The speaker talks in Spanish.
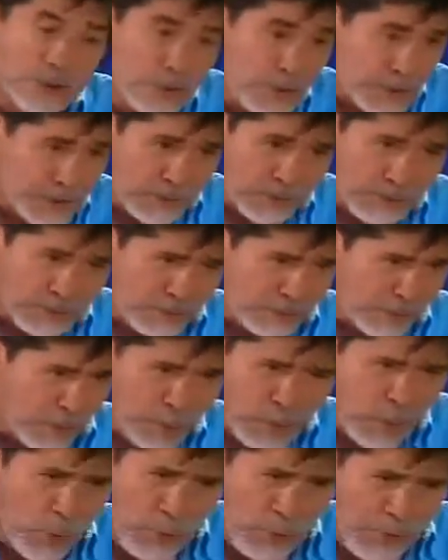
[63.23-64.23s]
Todo esto es
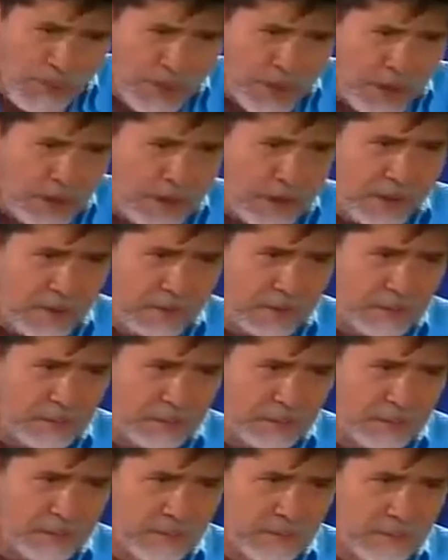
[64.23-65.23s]
por culpa mía,
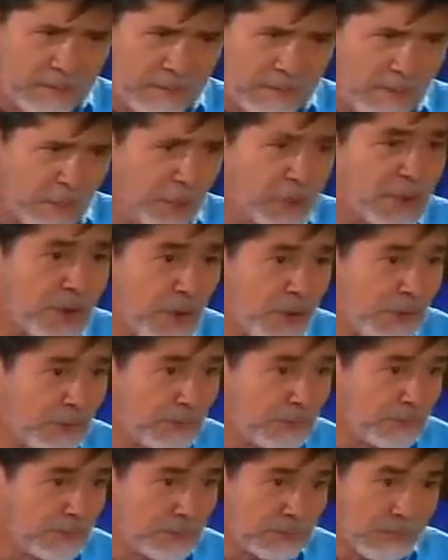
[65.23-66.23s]
por
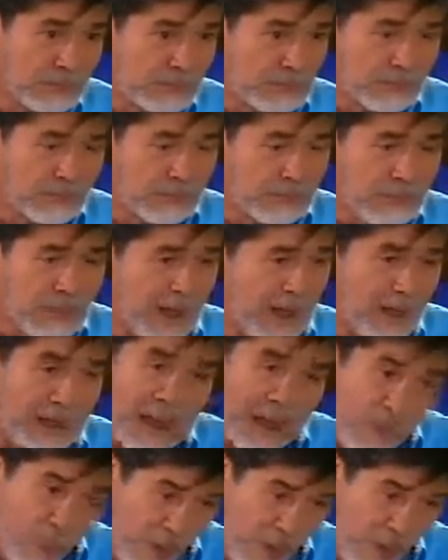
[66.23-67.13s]
ser un